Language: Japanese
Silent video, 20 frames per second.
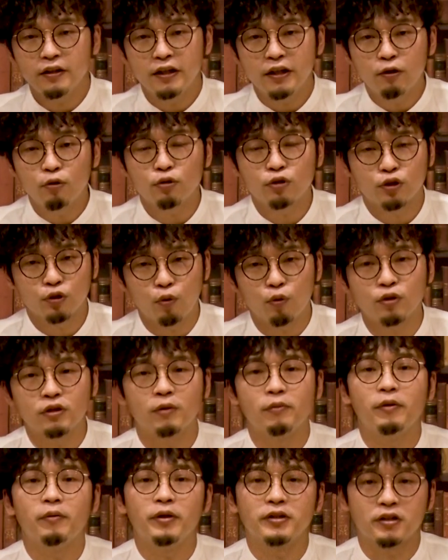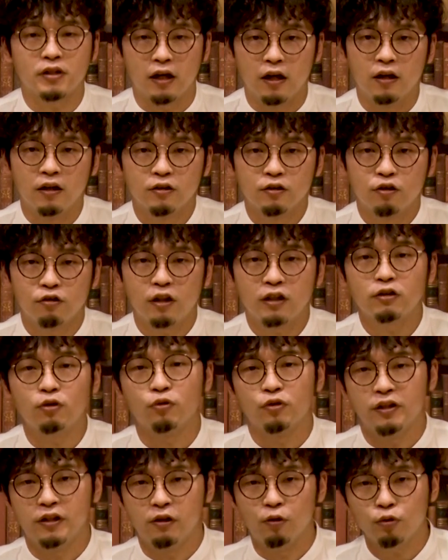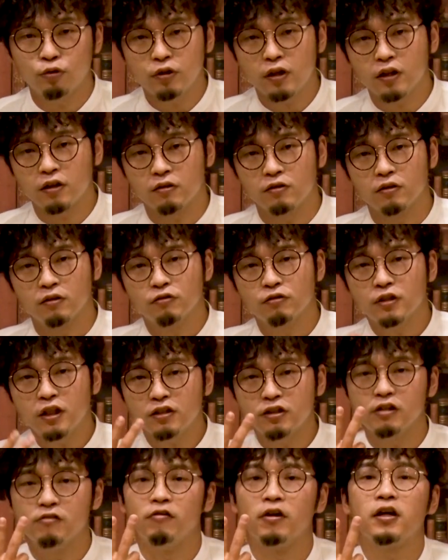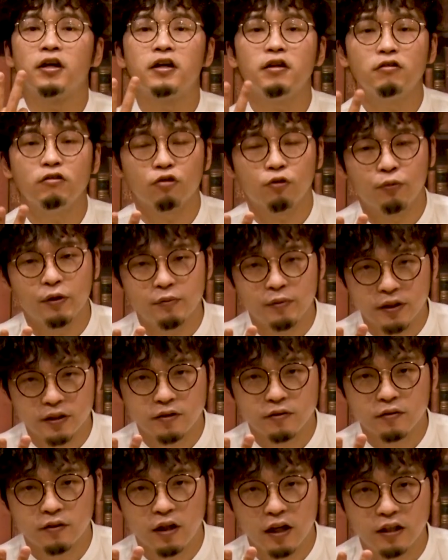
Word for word: 遺骨を納めますかとなった時におそらく2つに分かれると思います。